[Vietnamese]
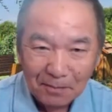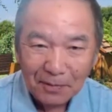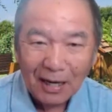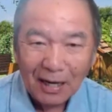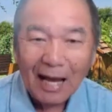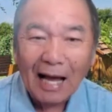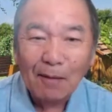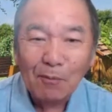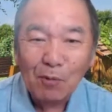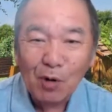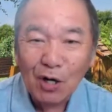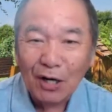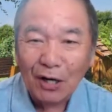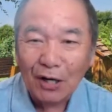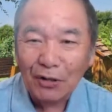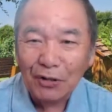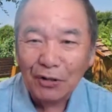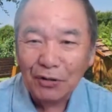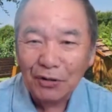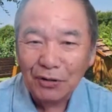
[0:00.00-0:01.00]
đã mong
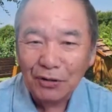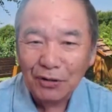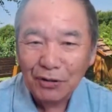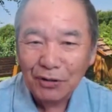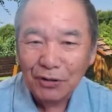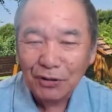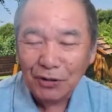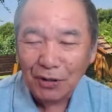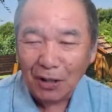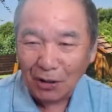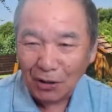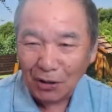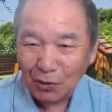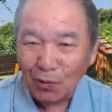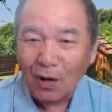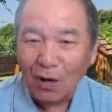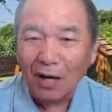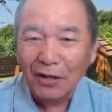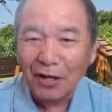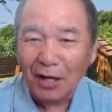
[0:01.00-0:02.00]
cơ chọ
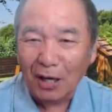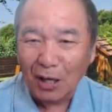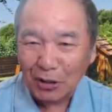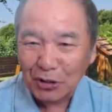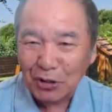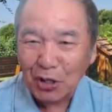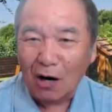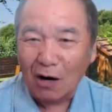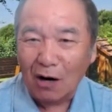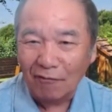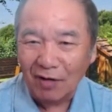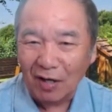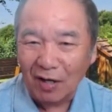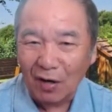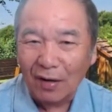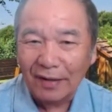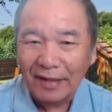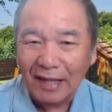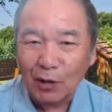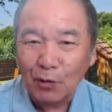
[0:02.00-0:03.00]
đua cho là trò vì
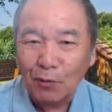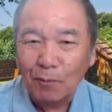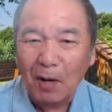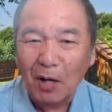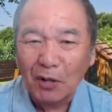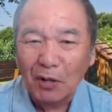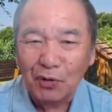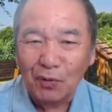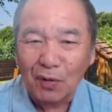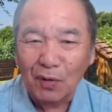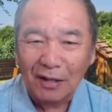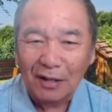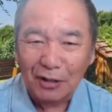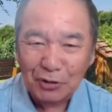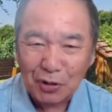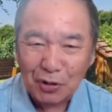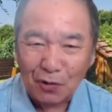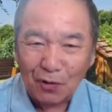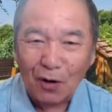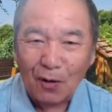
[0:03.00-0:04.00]
đó tại lúc bắt chuẩn
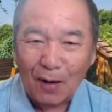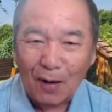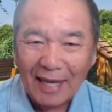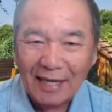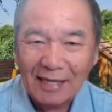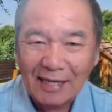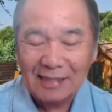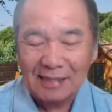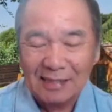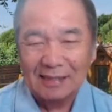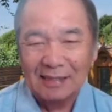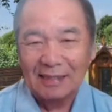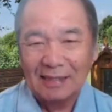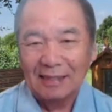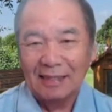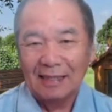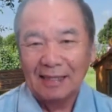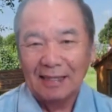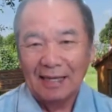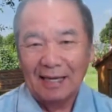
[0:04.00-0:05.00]
đời dùng cầu hành
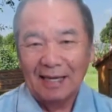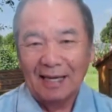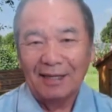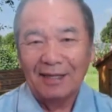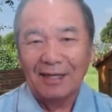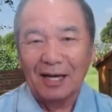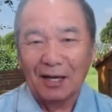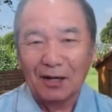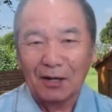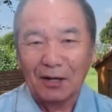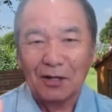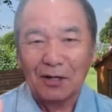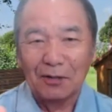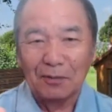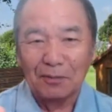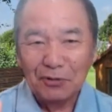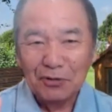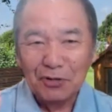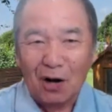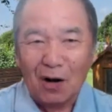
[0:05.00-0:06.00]
tiền cơ
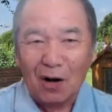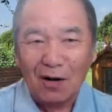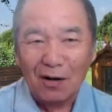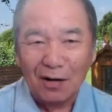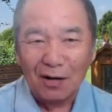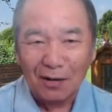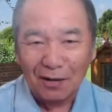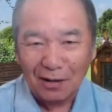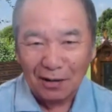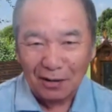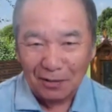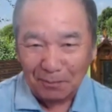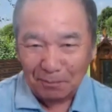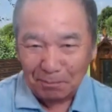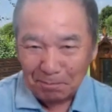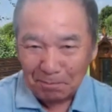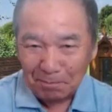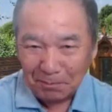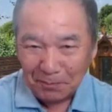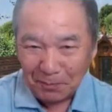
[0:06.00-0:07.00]
chọn
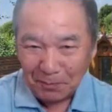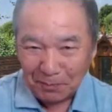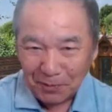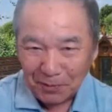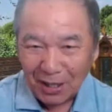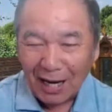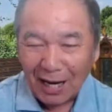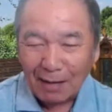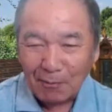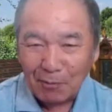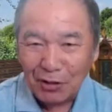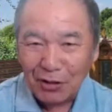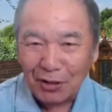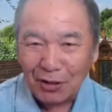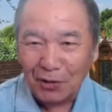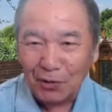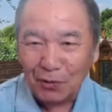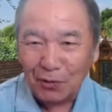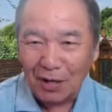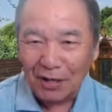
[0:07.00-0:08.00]
đã ca mong
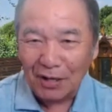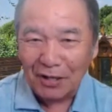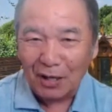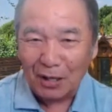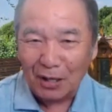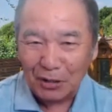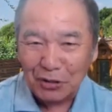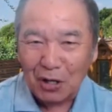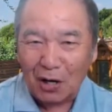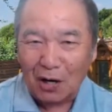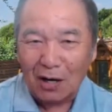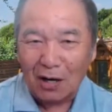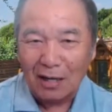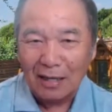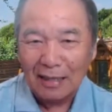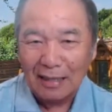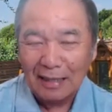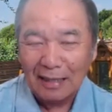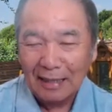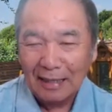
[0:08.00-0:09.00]
chọ đua cho là trò
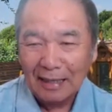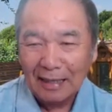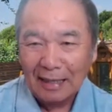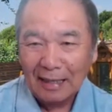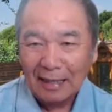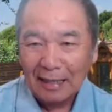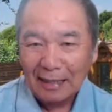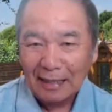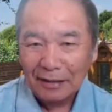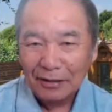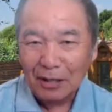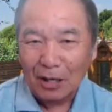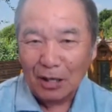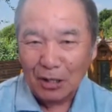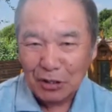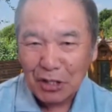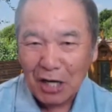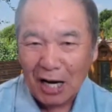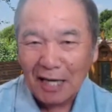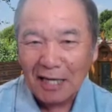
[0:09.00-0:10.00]
cho là
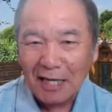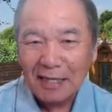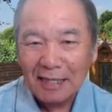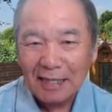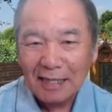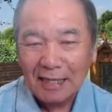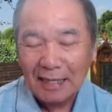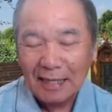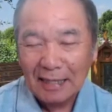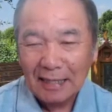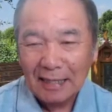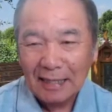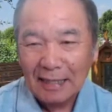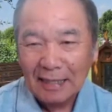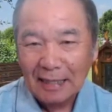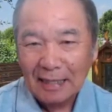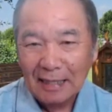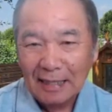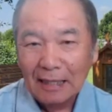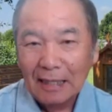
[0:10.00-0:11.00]
sai
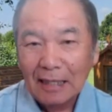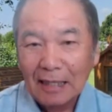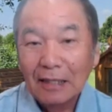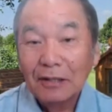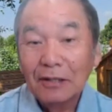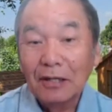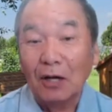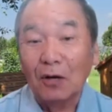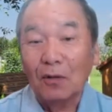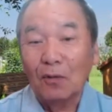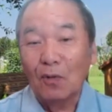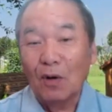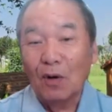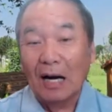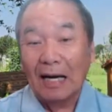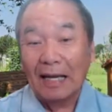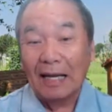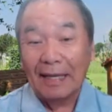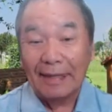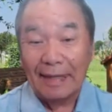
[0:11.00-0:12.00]
chế
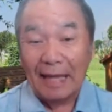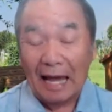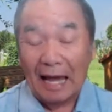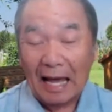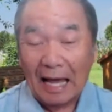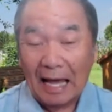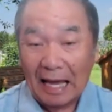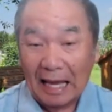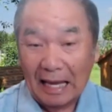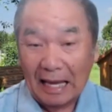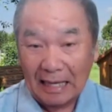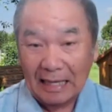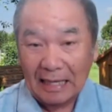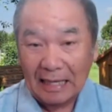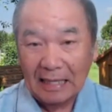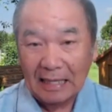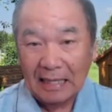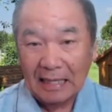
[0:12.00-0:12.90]
wali cha